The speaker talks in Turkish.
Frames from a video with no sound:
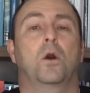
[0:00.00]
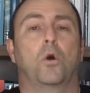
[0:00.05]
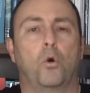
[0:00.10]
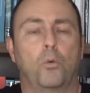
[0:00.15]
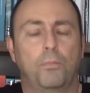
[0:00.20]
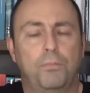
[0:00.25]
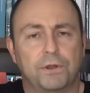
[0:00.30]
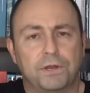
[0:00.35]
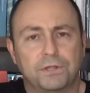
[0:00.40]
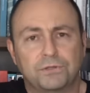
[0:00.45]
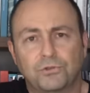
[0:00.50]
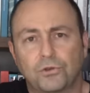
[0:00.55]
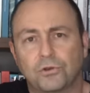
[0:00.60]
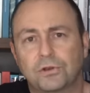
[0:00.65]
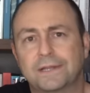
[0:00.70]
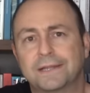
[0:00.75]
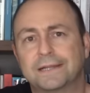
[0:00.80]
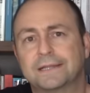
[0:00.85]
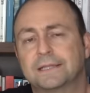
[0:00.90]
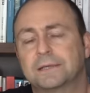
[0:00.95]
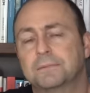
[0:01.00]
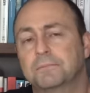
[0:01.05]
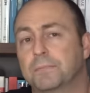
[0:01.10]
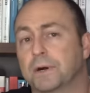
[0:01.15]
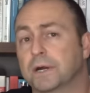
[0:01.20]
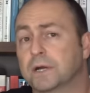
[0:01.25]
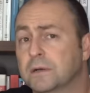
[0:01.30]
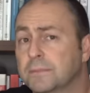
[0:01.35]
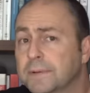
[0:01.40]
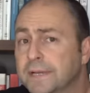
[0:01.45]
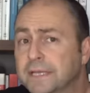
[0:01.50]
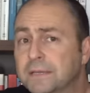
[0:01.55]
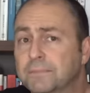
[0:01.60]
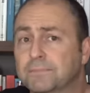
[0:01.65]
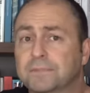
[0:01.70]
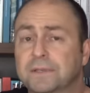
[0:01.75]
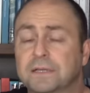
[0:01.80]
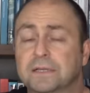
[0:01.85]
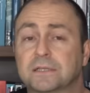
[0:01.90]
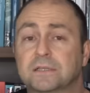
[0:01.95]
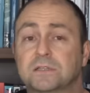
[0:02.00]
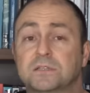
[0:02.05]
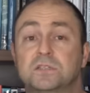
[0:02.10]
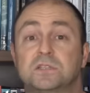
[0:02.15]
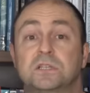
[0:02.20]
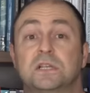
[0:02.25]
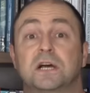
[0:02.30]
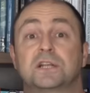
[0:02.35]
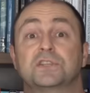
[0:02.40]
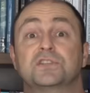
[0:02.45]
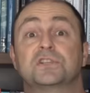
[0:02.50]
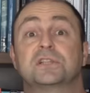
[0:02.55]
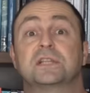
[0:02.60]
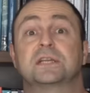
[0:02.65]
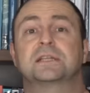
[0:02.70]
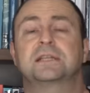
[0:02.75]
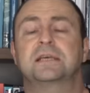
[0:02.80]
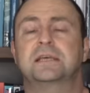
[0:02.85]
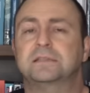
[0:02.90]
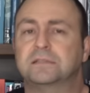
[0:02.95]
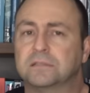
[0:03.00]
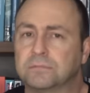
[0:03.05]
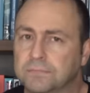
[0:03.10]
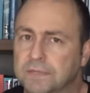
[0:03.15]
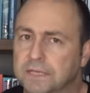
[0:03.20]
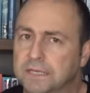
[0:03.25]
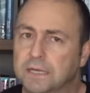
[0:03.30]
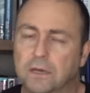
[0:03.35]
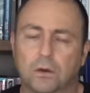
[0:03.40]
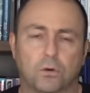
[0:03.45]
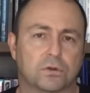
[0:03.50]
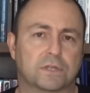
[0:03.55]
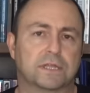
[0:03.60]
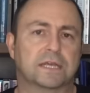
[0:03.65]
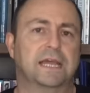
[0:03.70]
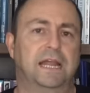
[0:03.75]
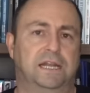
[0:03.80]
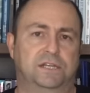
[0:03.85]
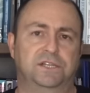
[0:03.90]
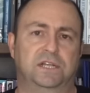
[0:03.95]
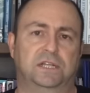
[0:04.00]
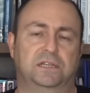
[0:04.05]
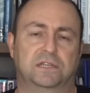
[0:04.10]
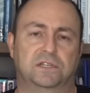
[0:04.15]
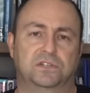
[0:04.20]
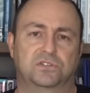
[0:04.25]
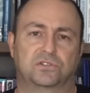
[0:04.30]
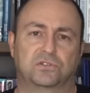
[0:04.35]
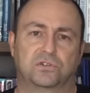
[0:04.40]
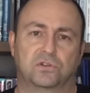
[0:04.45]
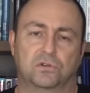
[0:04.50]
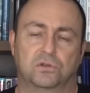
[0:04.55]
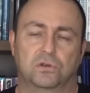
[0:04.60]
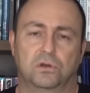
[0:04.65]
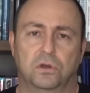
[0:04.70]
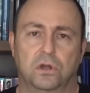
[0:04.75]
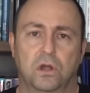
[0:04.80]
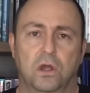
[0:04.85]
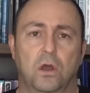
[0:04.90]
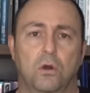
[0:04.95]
operatörlerinin, bakım ekiplerinin, silahçıların eğitimleri orada gerçekleştiriliyor.